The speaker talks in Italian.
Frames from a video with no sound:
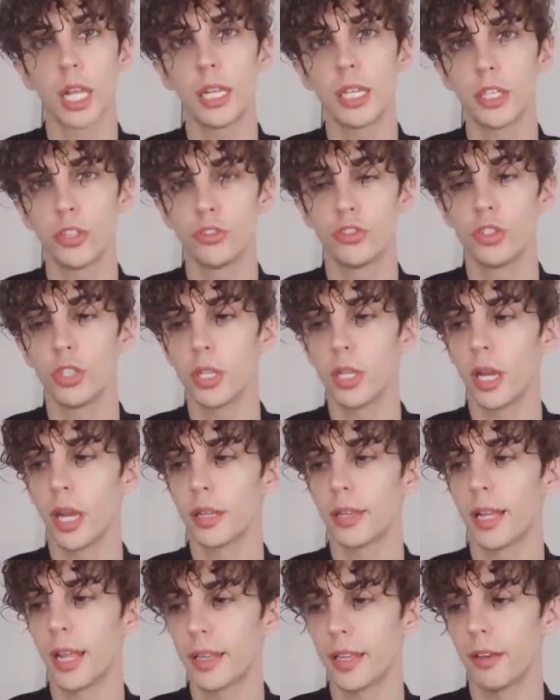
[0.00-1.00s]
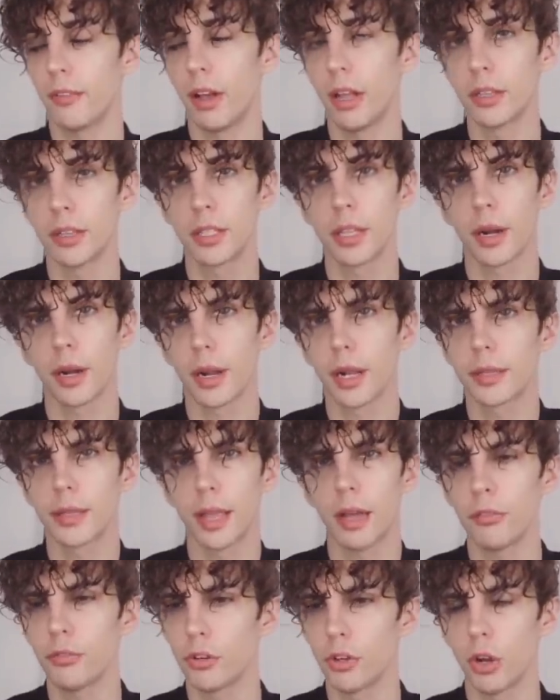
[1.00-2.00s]
legge è andata avanti in
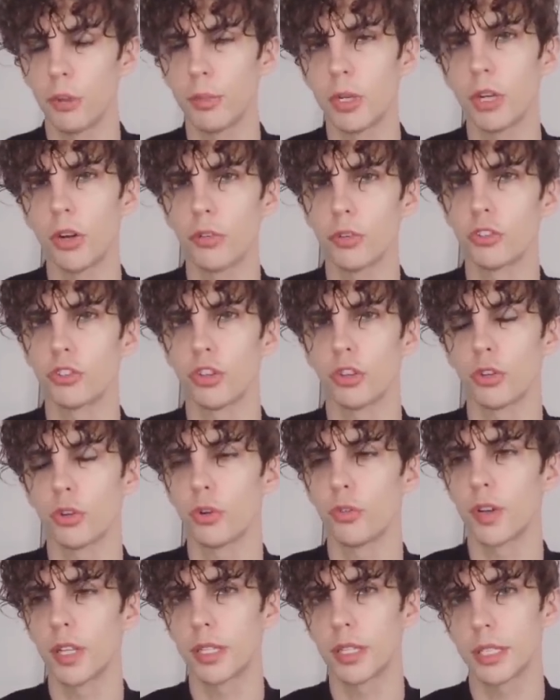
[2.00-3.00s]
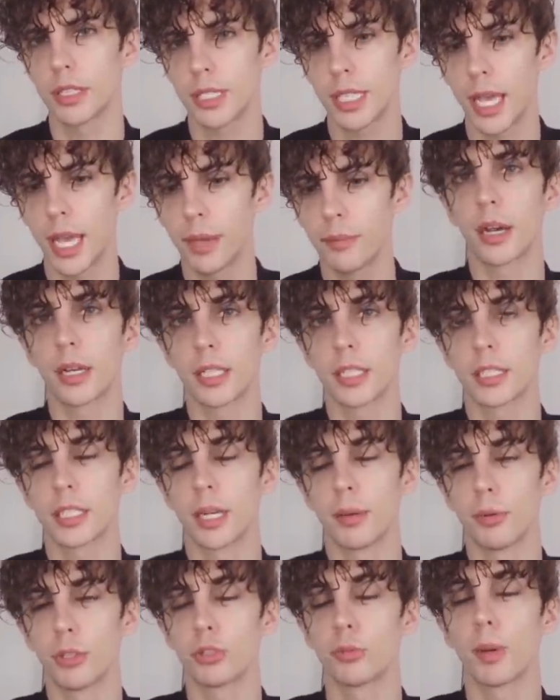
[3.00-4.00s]
realtà fino al 1996, anche se
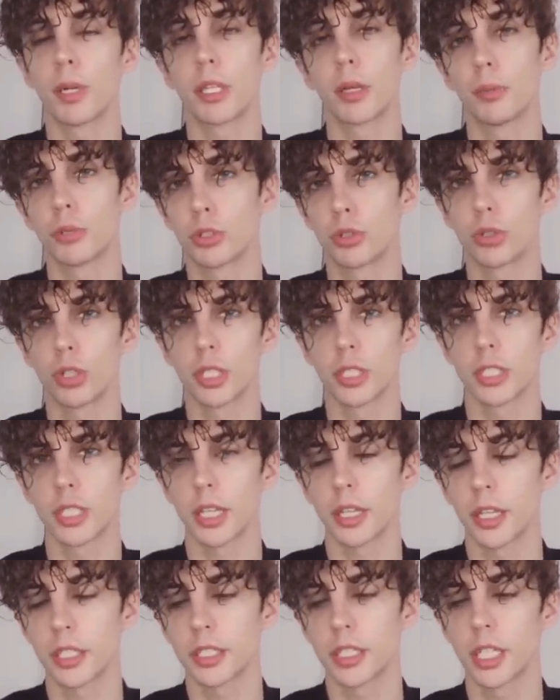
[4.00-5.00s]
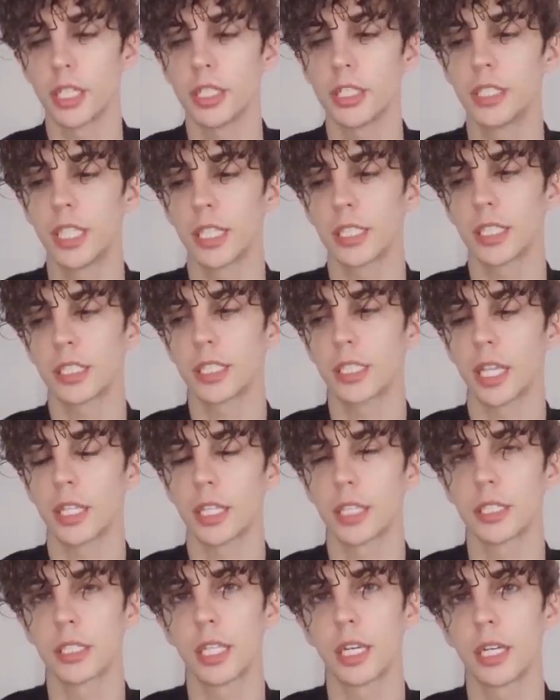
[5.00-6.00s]
la maggior parte delle persone che è stata sterilizzata è
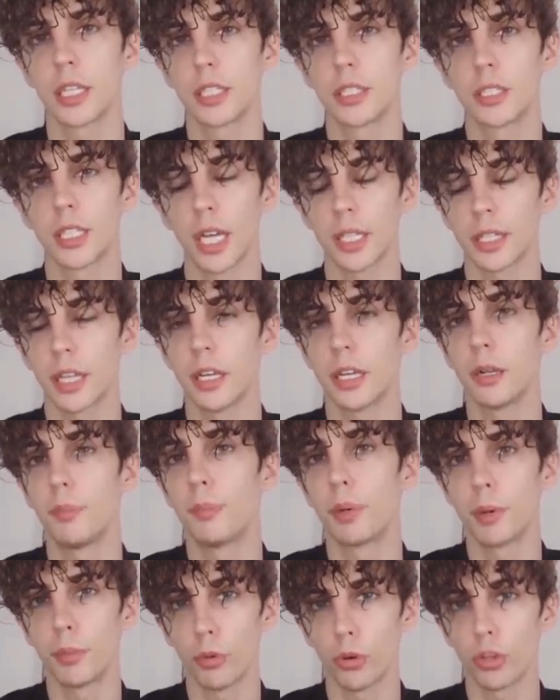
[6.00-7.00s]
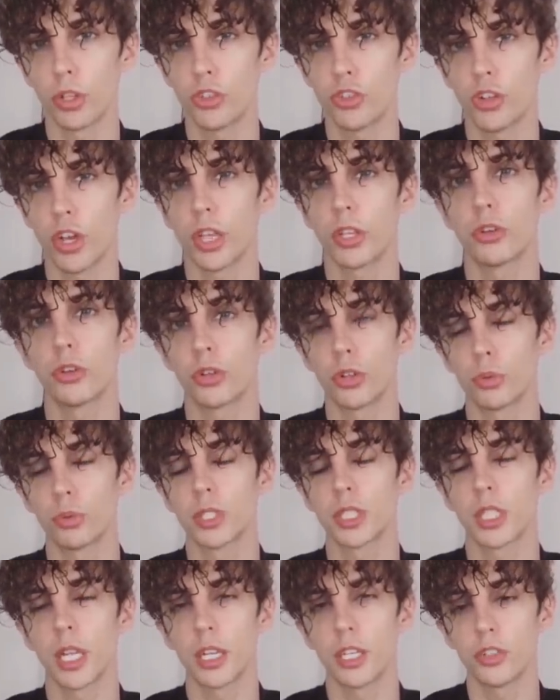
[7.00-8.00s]
stata sterilizzata nel primo decennio di
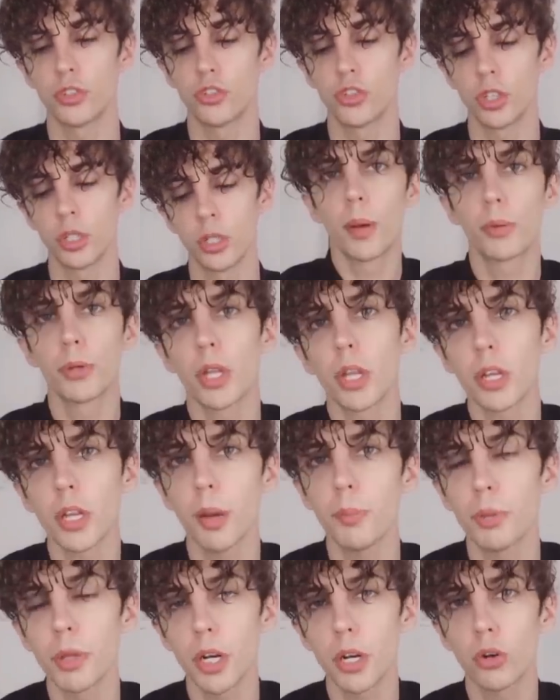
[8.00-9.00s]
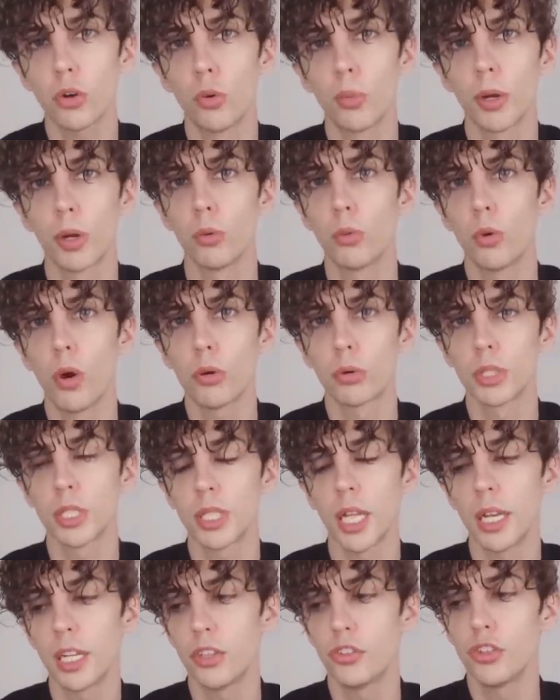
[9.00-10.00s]
questa legge. E potete capire come comunque
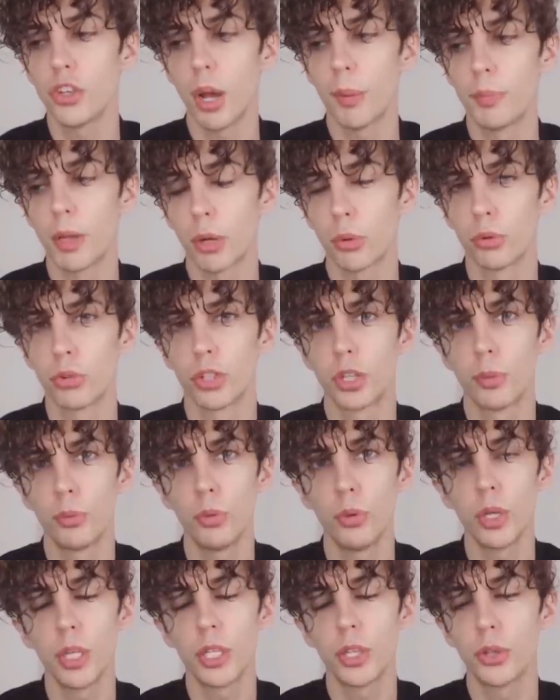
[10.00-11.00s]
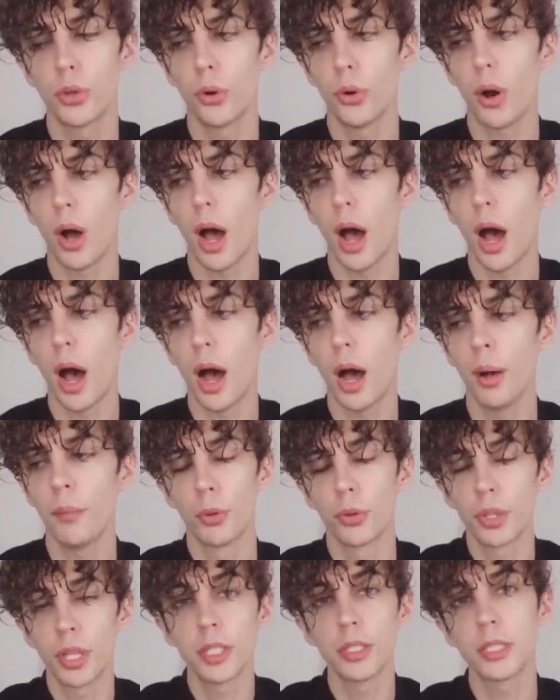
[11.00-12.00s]
questa legge abbia contribuito a
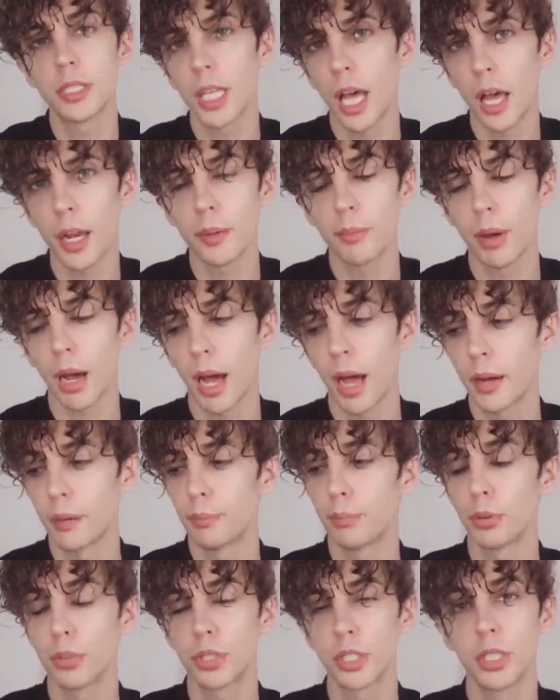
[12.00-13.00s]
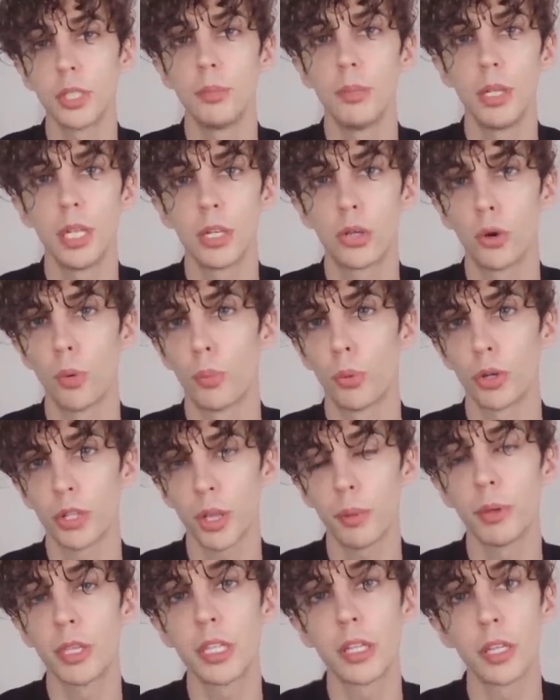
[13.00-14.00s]
potenziare magari possibili
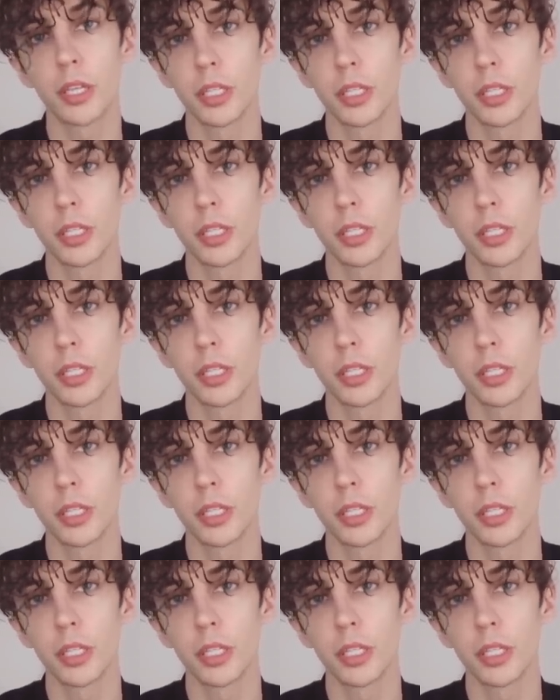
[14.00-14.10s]
comportamenti